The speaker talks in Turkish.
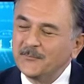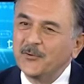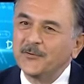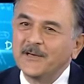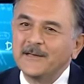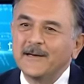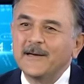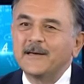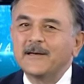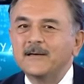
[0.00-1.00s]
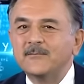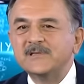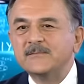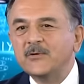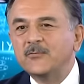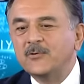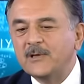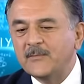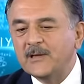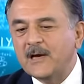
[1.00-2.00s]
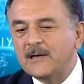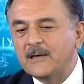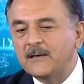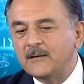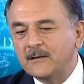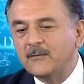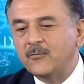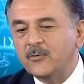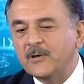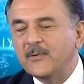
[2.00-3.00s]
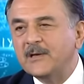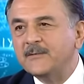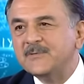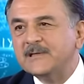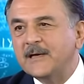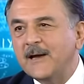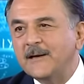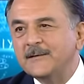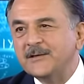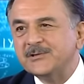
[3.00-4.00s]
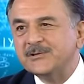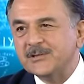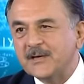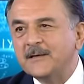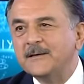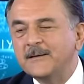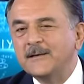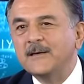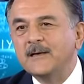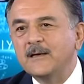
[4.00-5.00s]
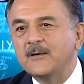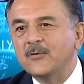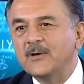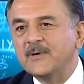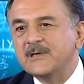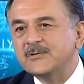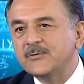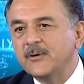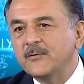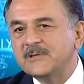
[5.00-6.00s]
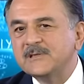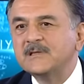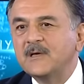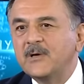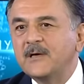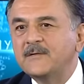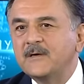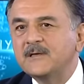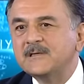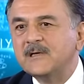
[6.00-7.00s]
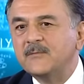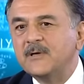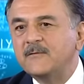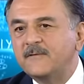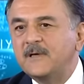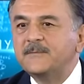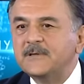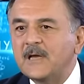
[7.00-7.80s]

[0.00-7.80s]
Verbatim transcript: Bu giderek e, bizim de uygulamalarla e, uygulamalarımızla yaygınlaşacak. Evet. E, Ona benziyor. Sizin de belirttiğiniz gibi flip